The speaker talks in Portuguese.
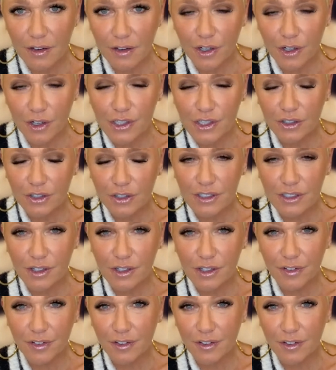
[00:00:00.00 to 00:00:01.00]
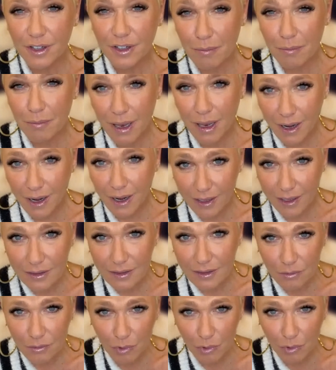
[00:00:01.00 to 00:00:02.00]
Eu acho que a nossa fé fica abalada
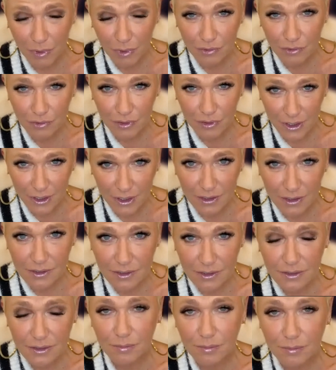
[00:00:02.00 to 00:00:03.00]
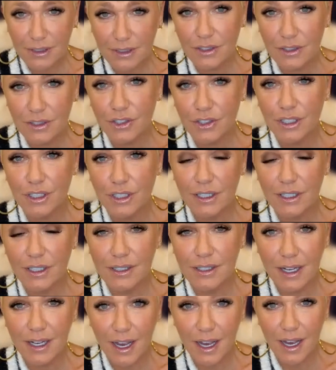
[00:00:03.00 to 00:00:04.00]
no momento desses, mas a gente tem que se
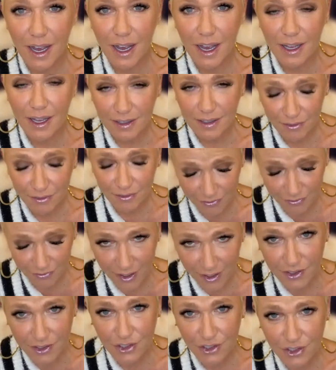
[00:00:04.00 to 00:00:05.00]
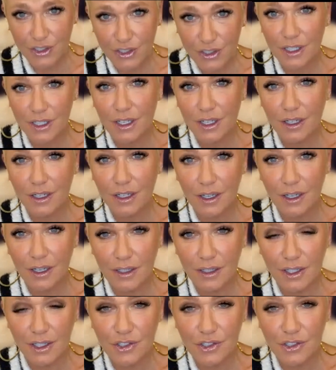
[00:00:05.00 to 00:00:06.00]
agarrar na fé, a gente tem que
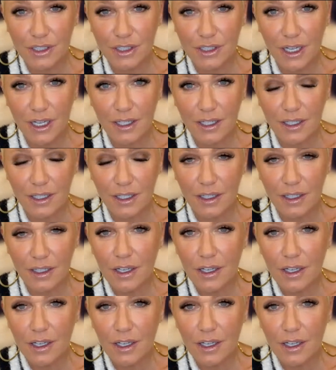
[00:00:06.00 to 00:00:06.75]
acreditar que